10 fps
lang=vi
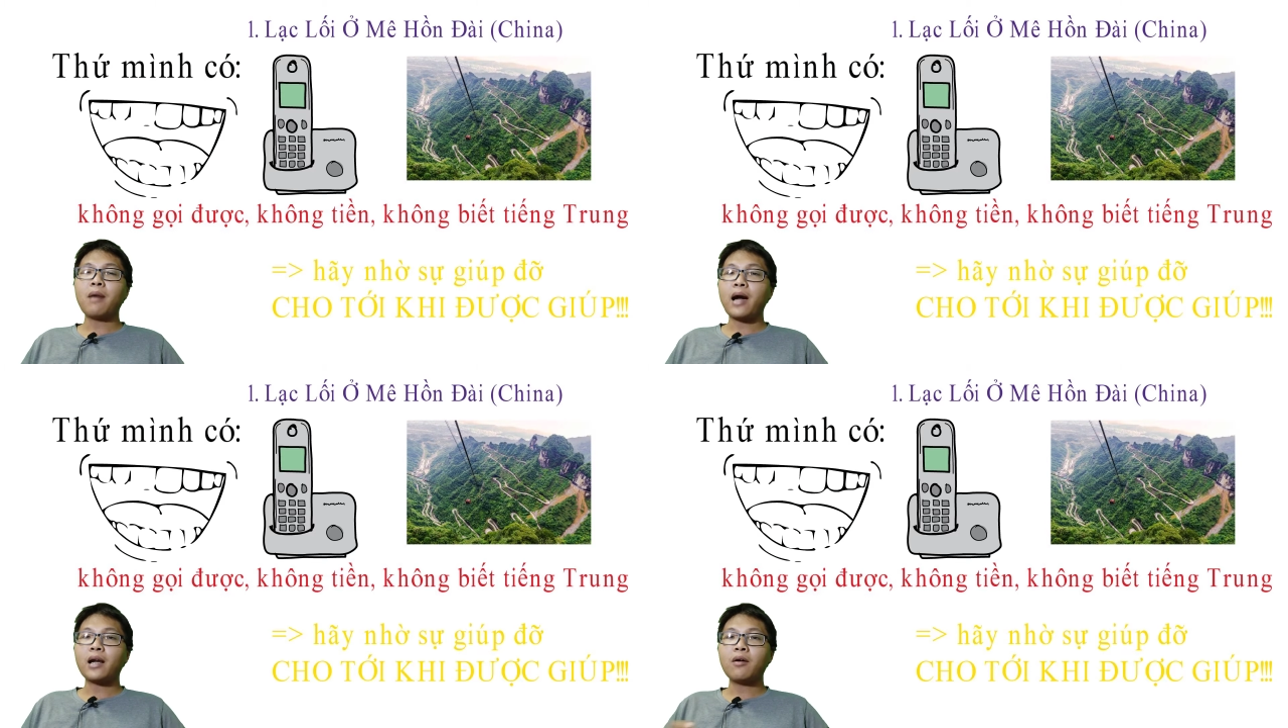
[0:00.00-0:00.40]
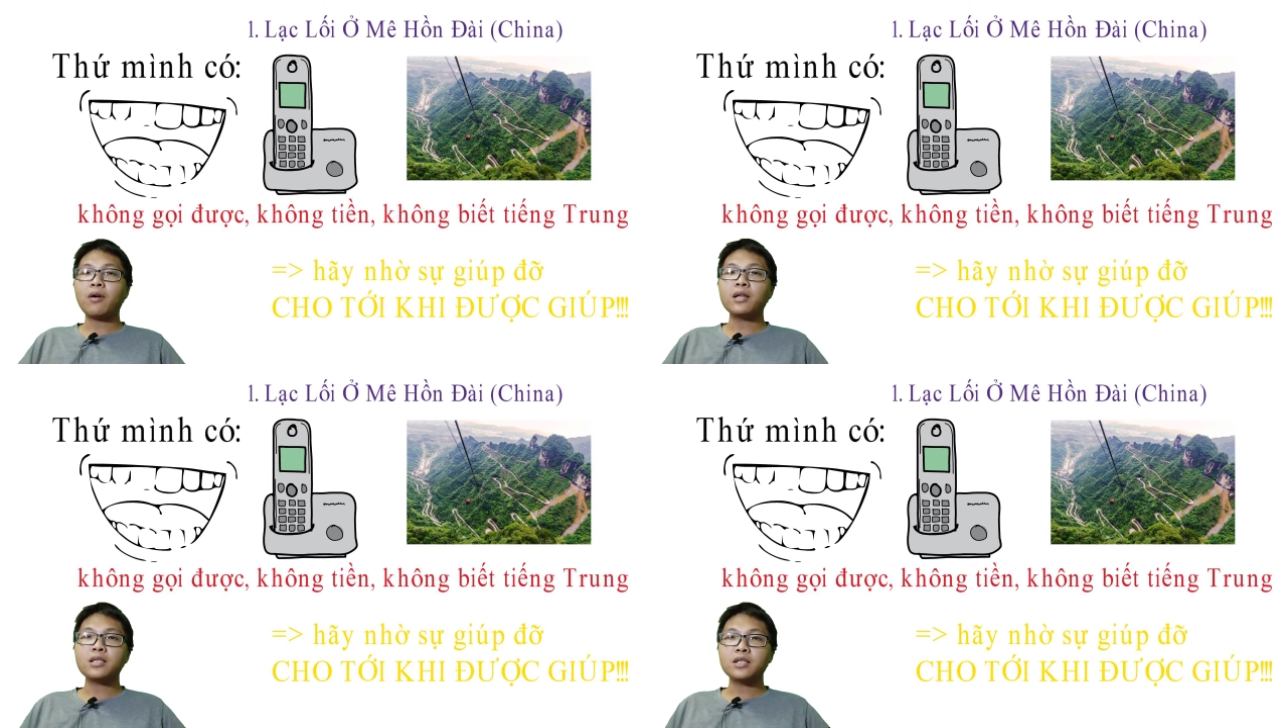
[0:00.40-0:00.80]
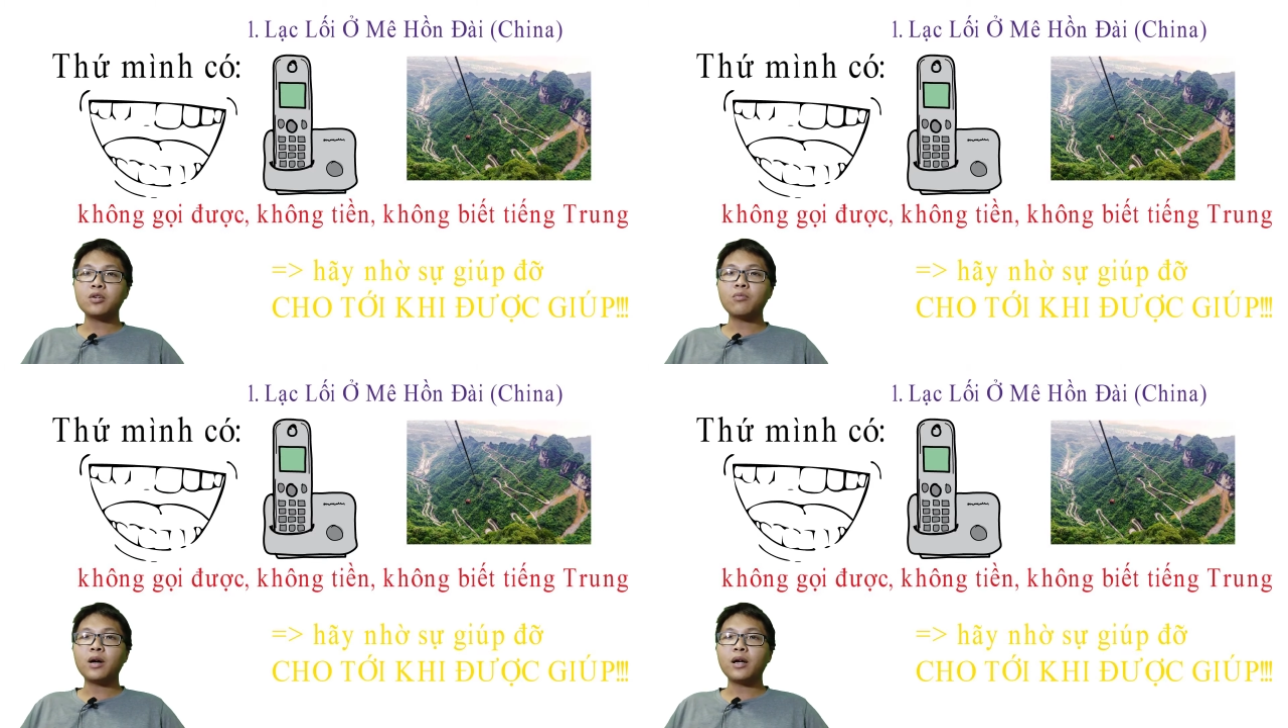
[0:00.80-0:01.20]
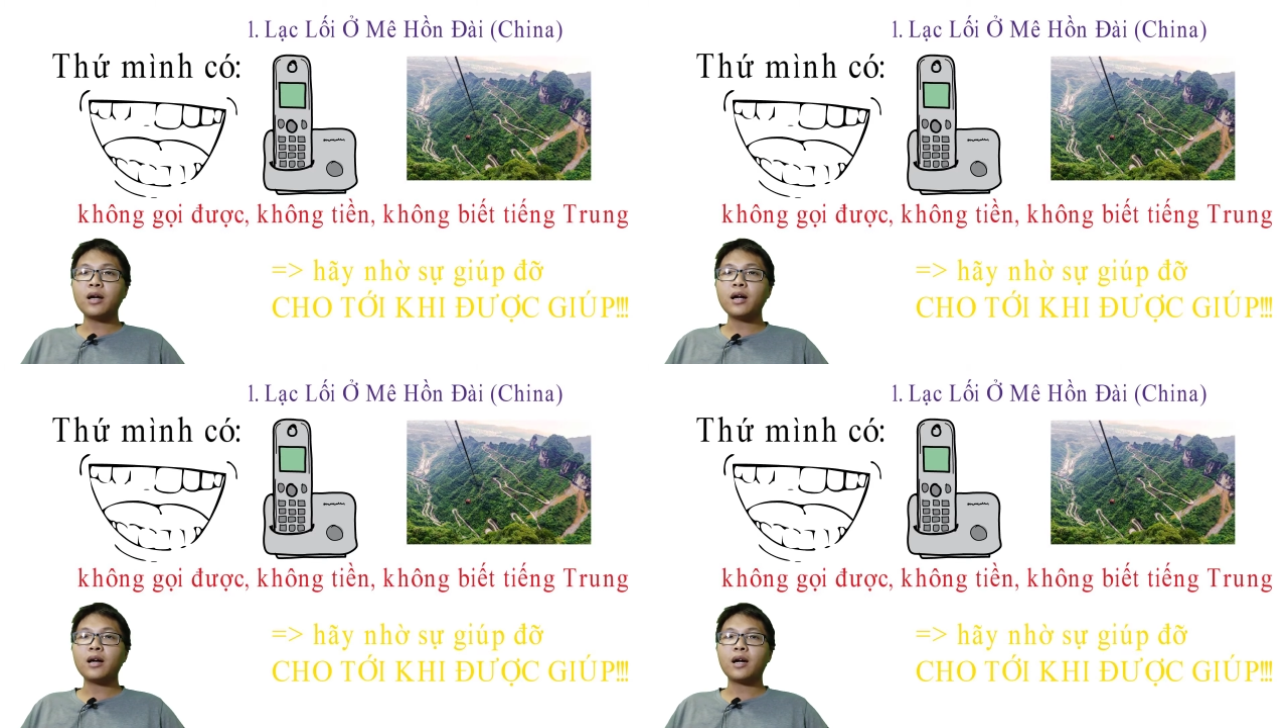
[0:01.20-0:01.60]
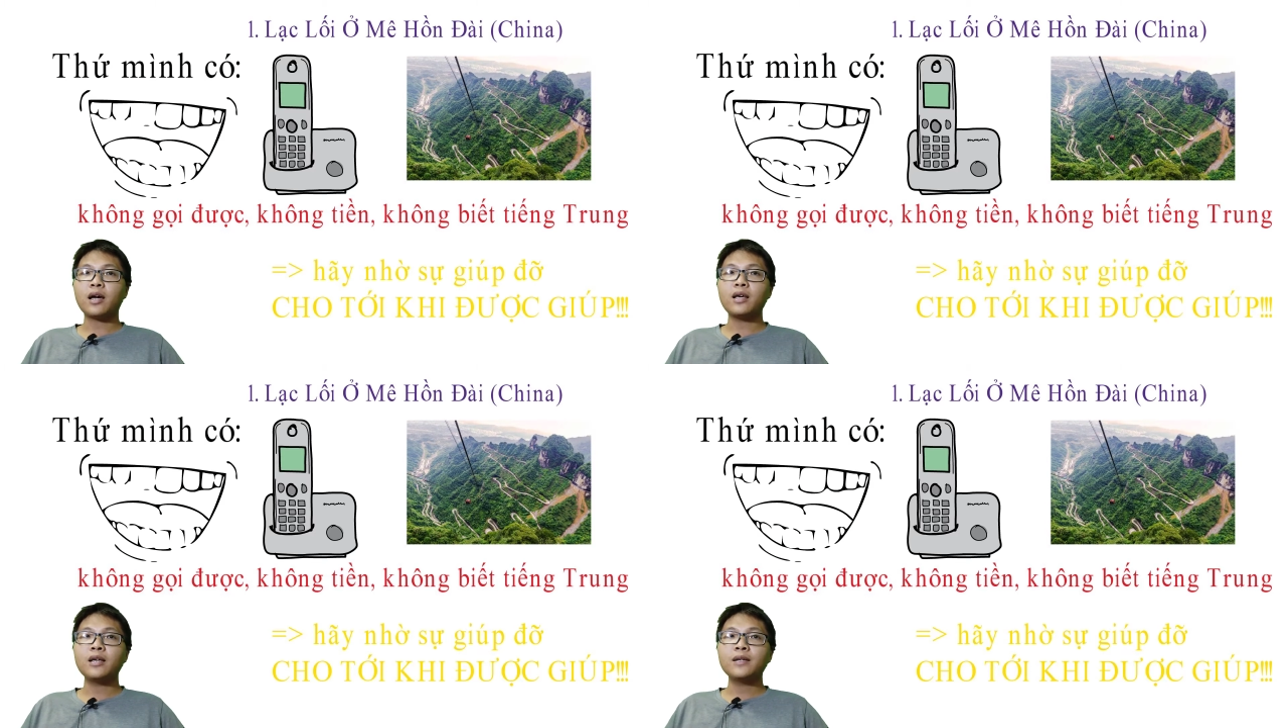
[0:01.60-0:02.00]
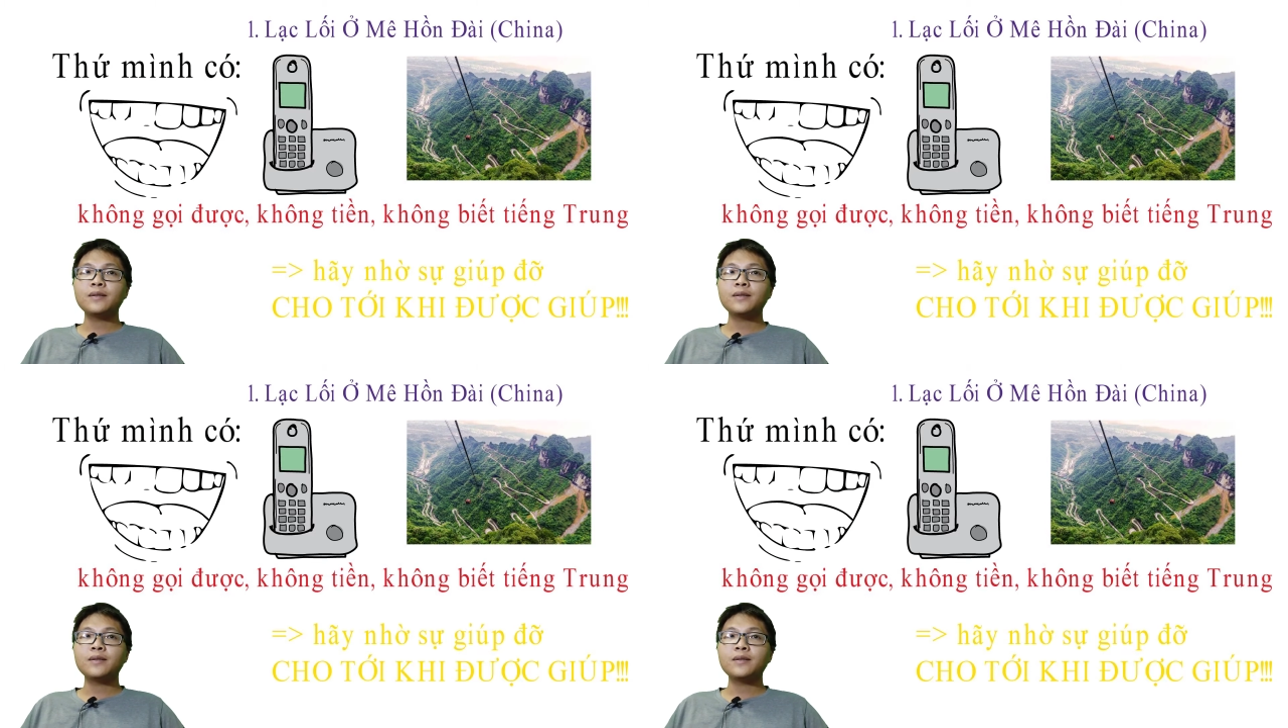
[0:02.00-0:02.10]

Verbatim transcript: bạn đều có sự chuẩn bị rất là kỹ